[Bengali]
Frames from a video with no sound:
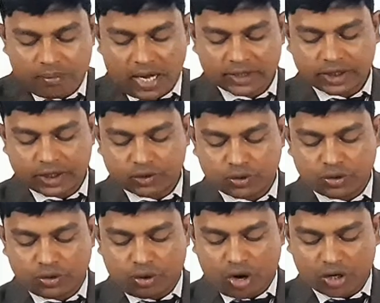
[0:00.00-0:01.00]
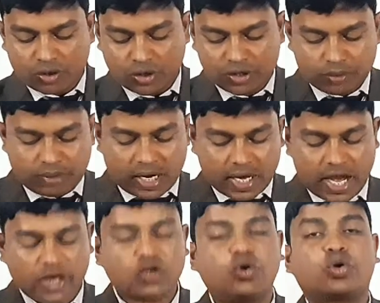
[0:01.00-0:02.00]
ভাষার কোনো অখণ্ড বা
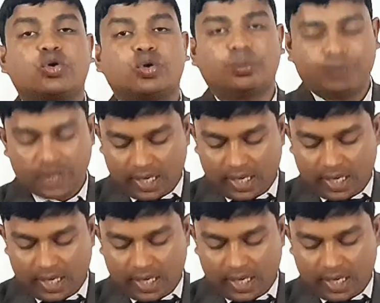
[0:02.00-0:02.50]
একক রূপ